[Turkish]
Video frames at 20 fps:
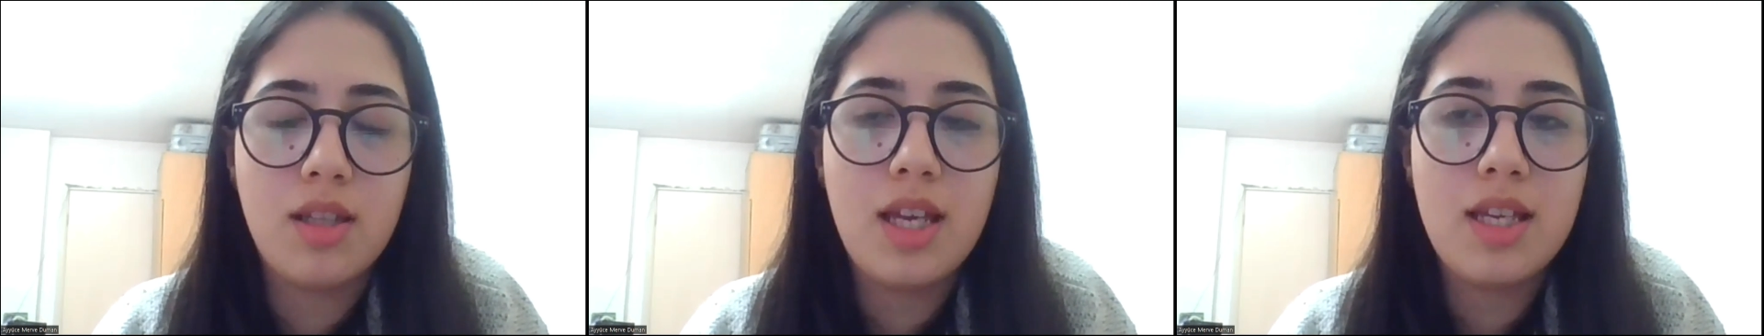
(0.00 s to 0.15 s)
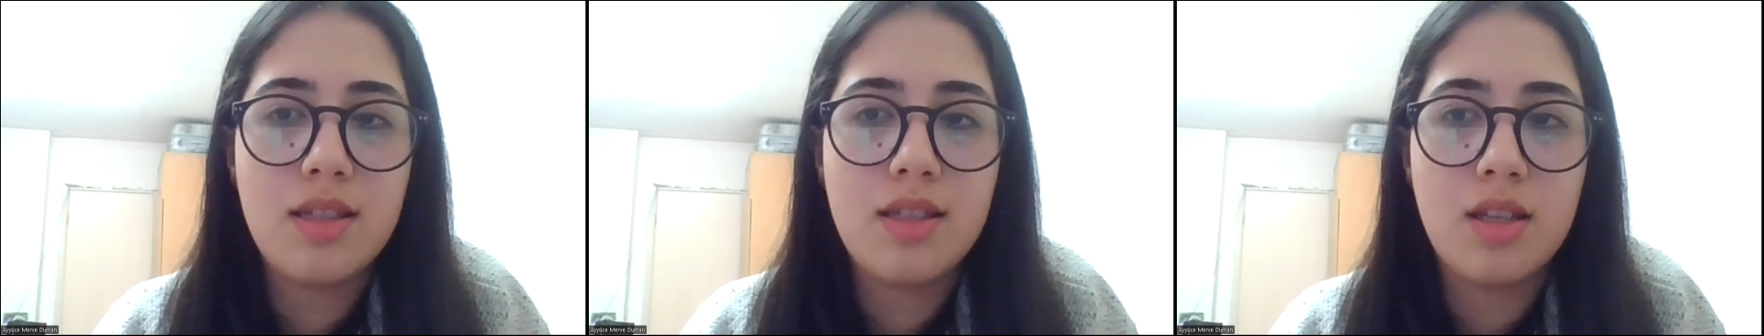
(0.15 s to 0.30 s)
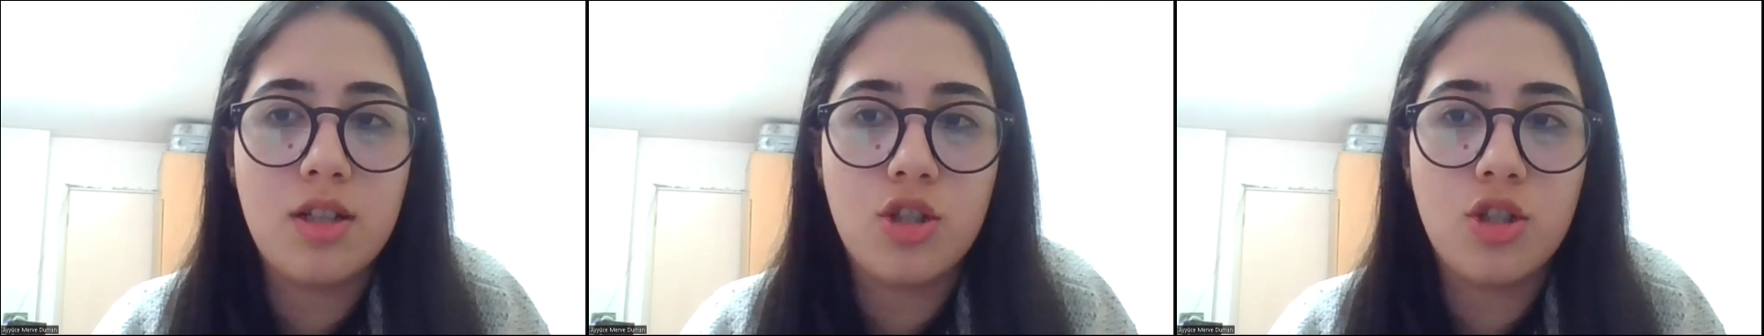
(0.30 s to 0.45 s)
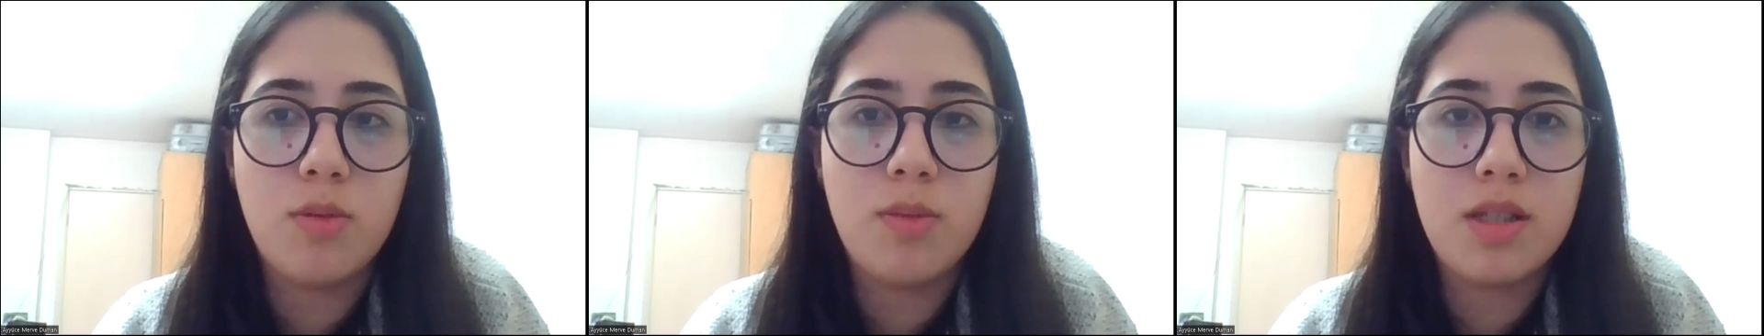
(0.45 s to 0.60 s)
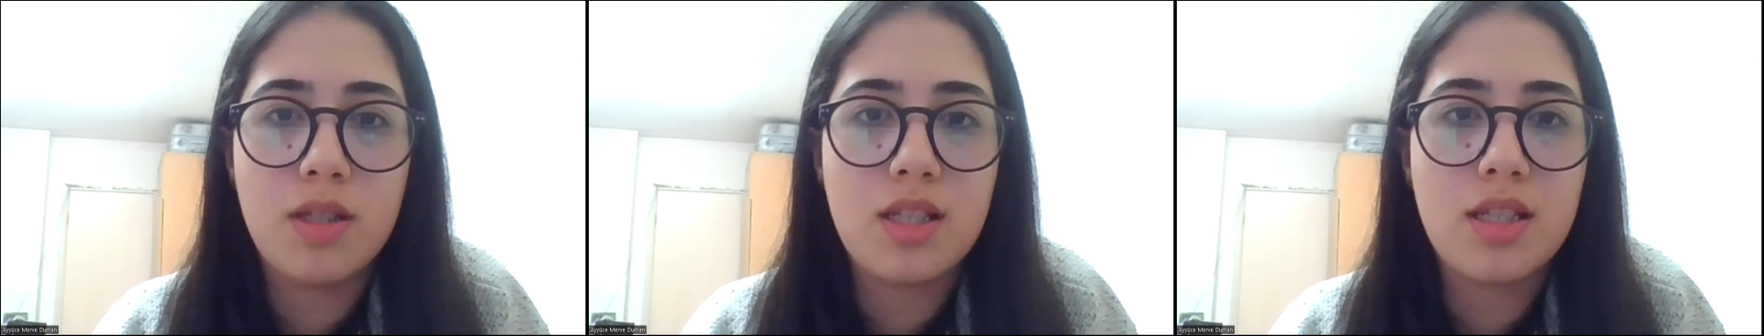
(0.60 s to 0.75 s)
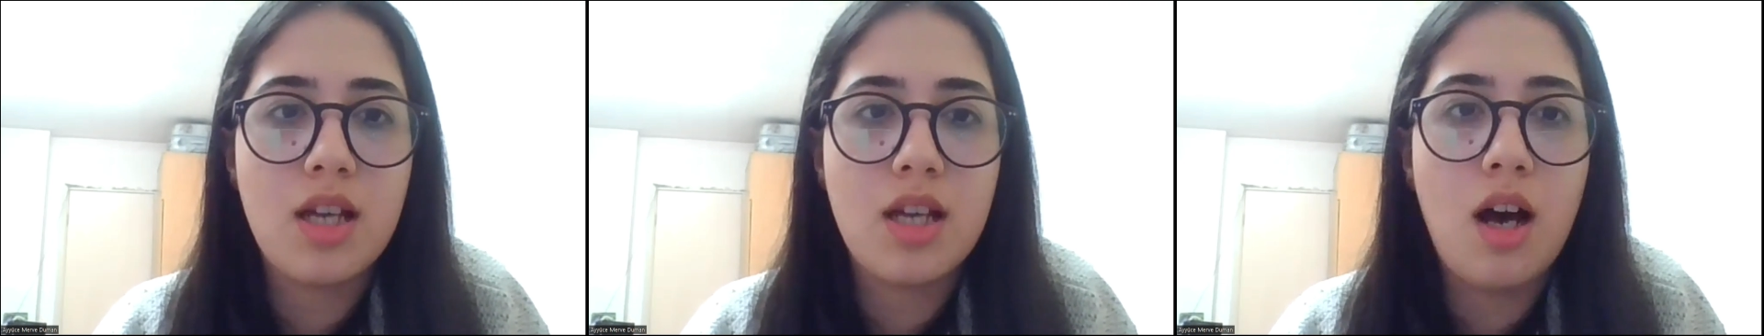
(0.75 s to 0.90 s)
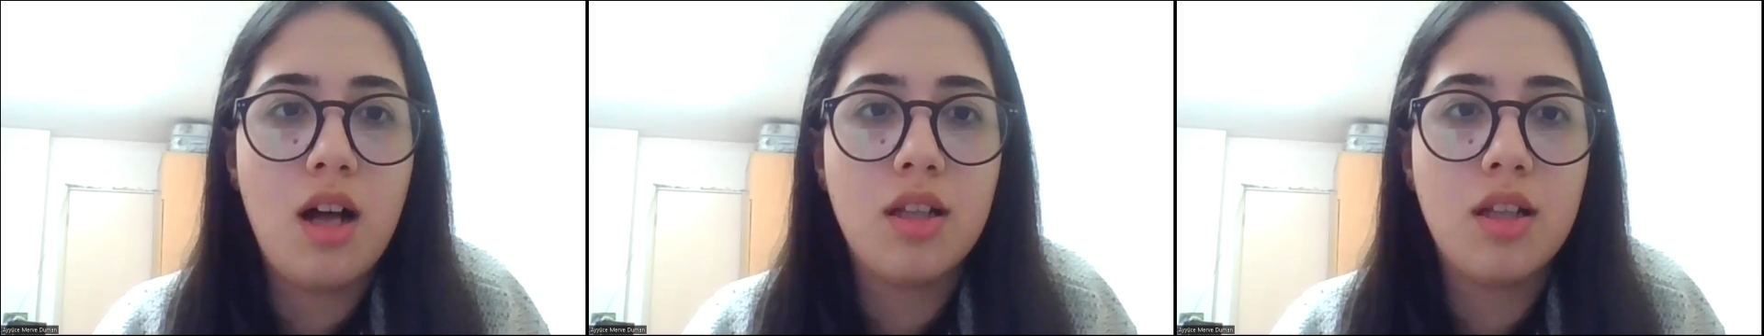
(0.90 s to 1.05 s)
test
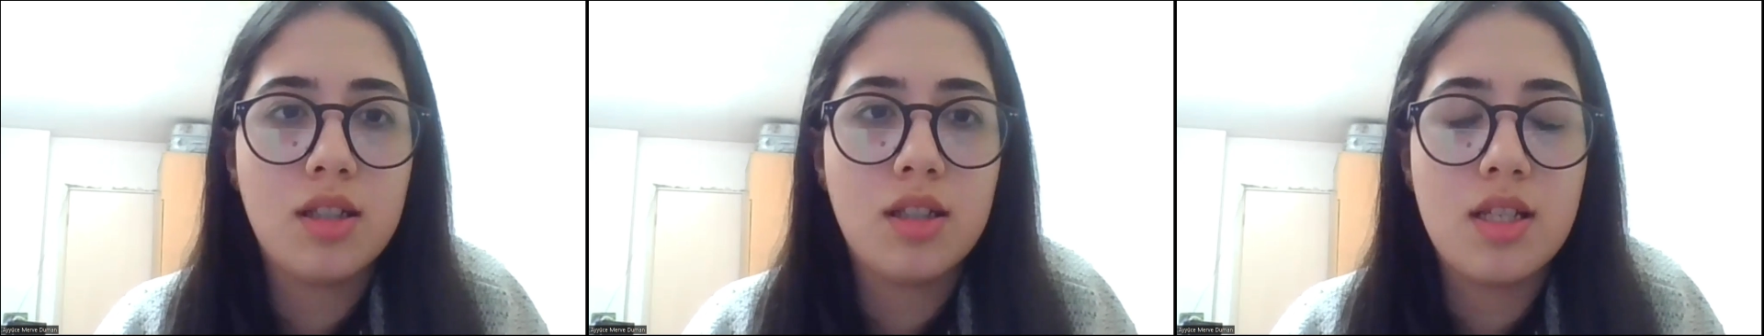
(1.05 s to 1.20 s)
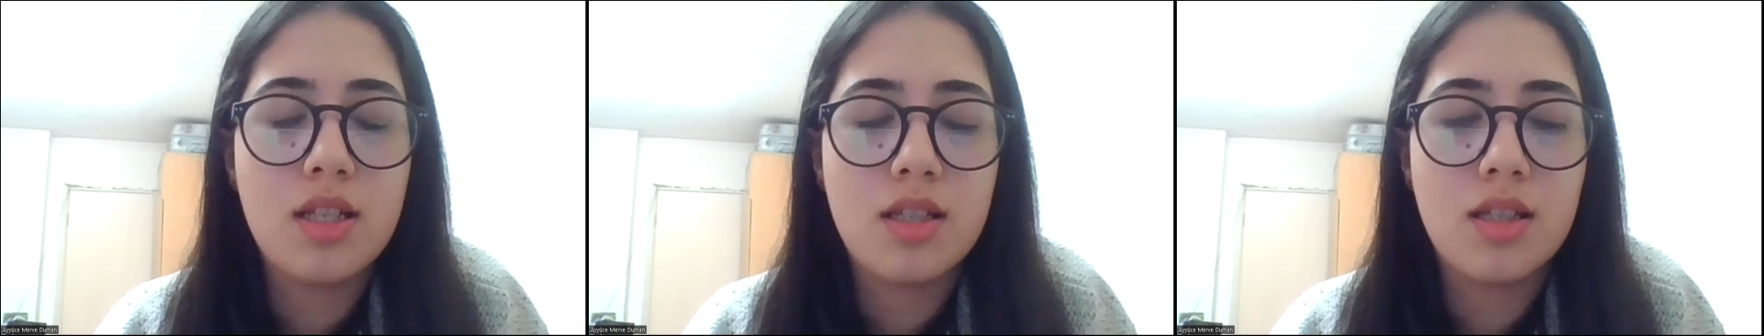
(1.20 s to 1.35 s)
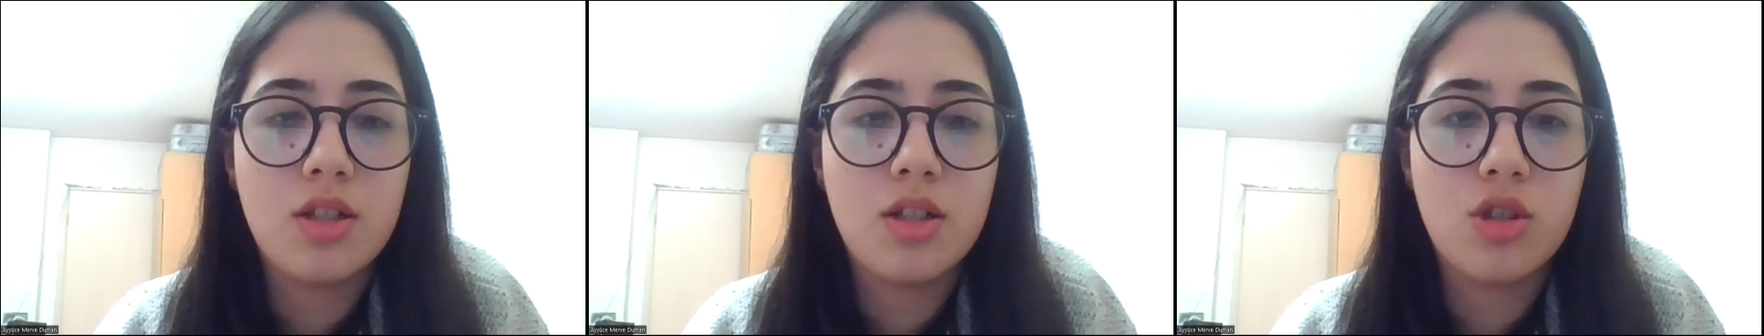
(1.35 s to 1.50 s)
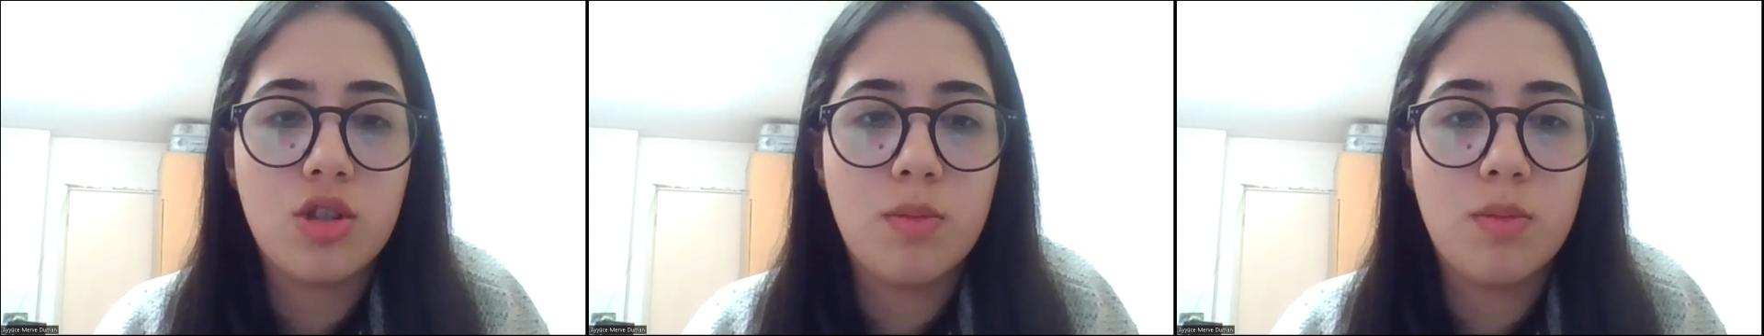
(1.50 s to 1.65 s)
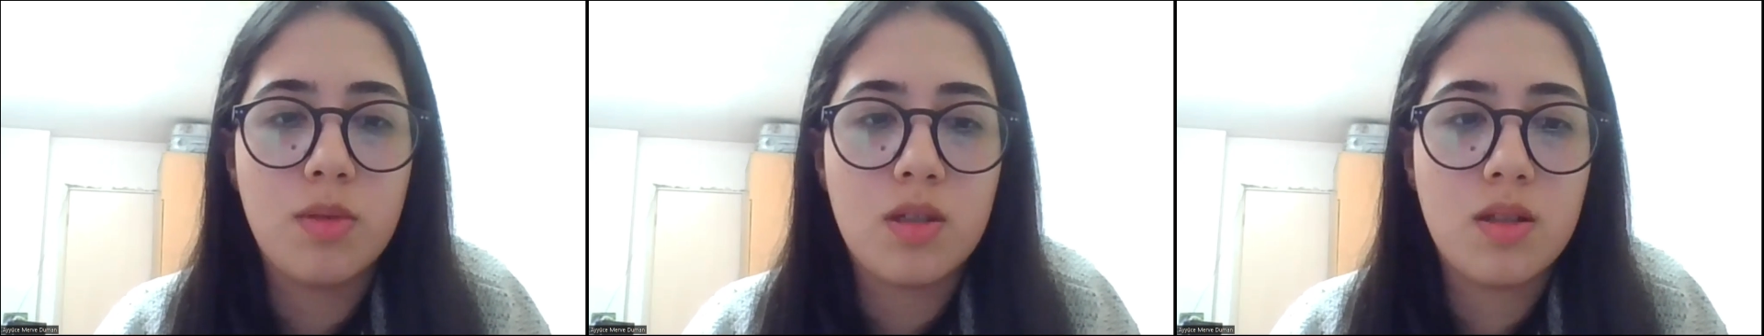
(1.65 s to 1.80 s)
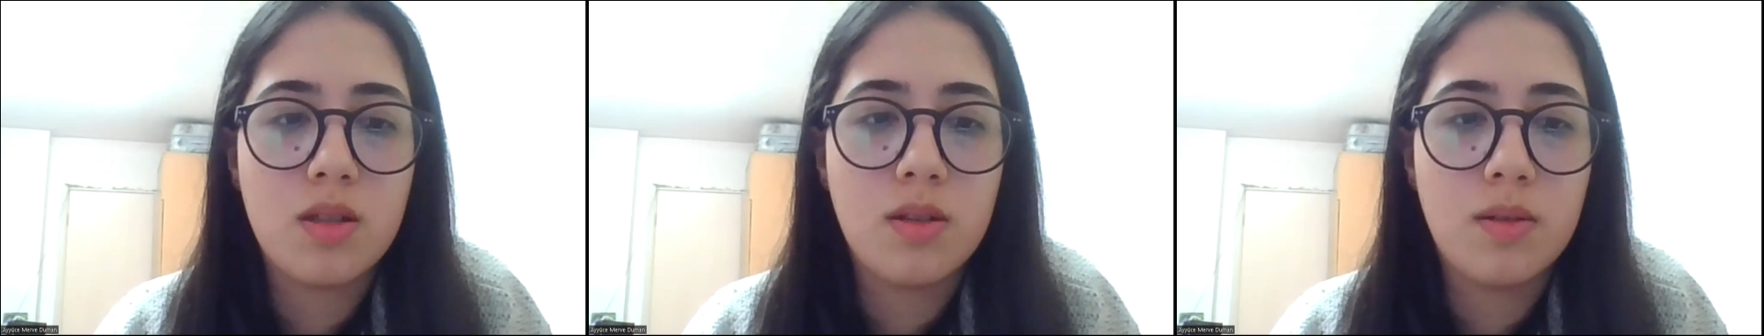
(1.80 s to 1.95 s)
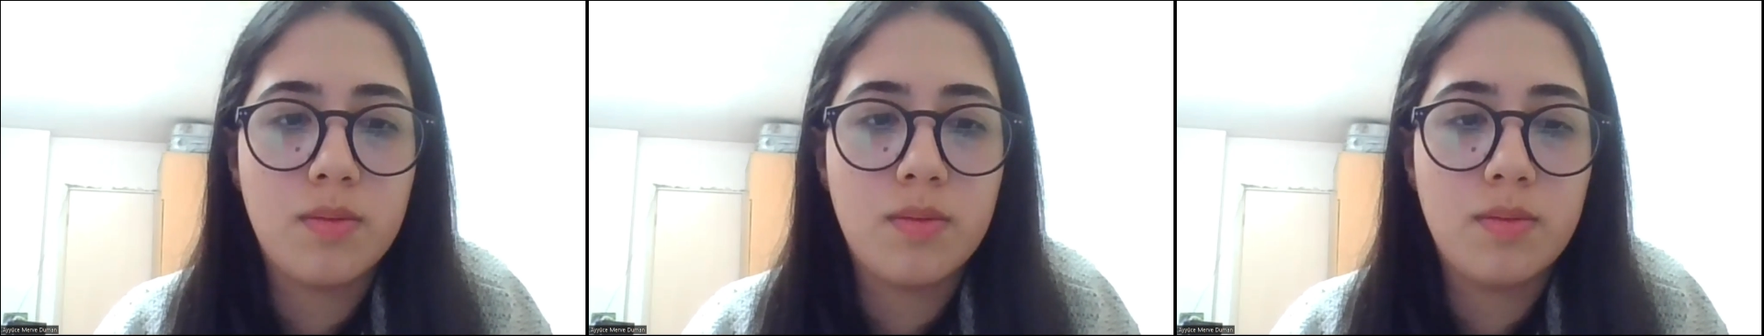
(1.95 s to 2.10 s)
aşaması, sağlık test
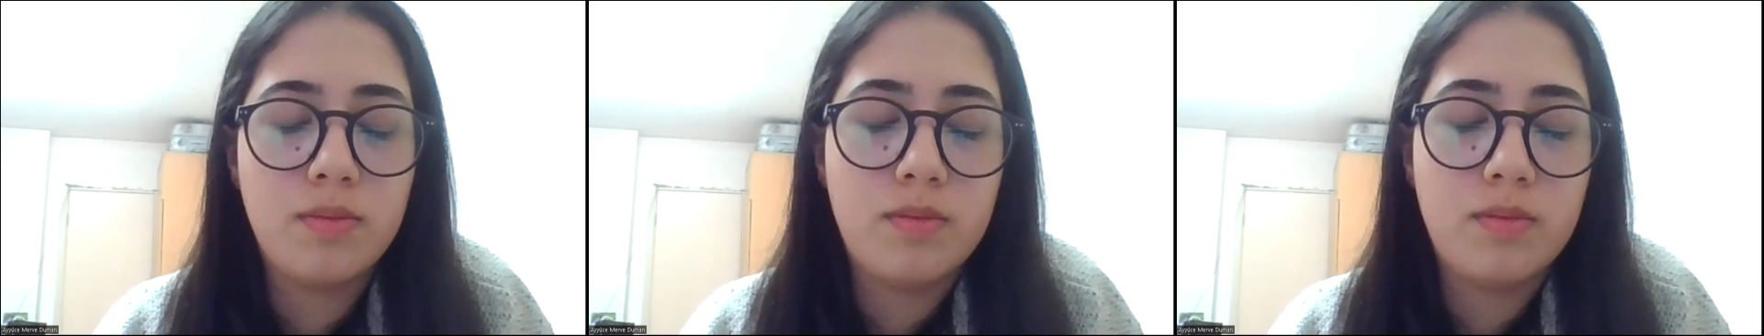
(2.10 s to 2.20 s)
aşaması.